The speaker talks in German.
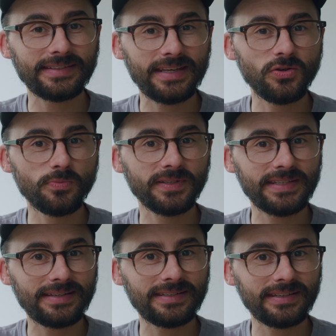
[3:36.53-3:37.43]
sehr
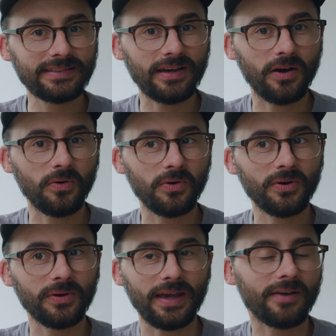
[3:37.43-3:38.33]
übersättigt,
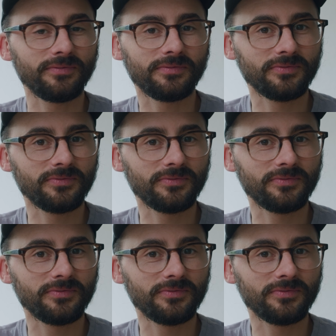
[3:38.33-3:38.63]
auch ja,